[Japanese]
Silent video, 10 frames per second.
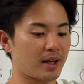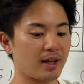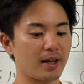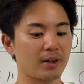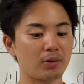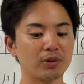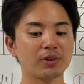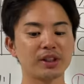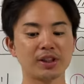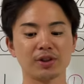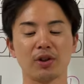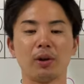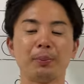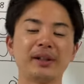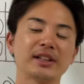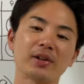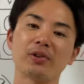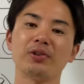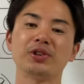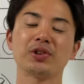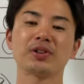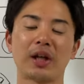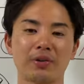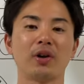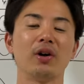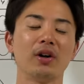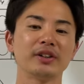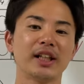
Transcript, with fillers: えー、近藤選手をピッチャーゴロに打ち取ったよと。